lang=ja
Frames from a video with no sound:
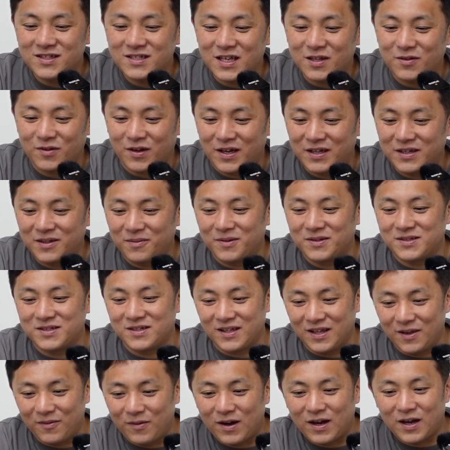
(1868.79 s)
つけるの流行ってまし
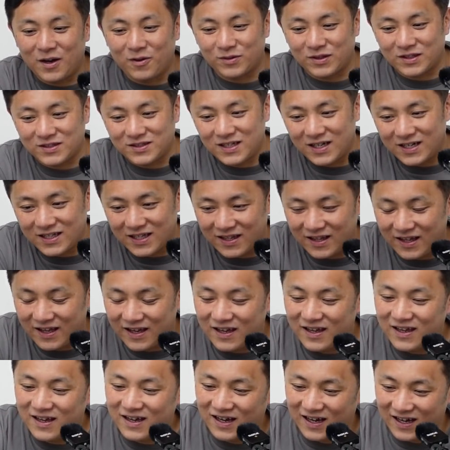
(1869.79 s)
たよね。若い子たちの間で。
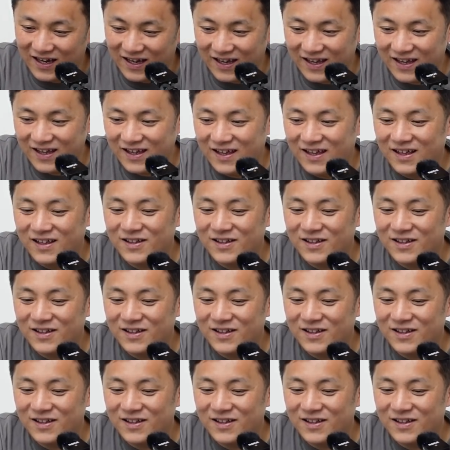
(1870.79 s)
はい。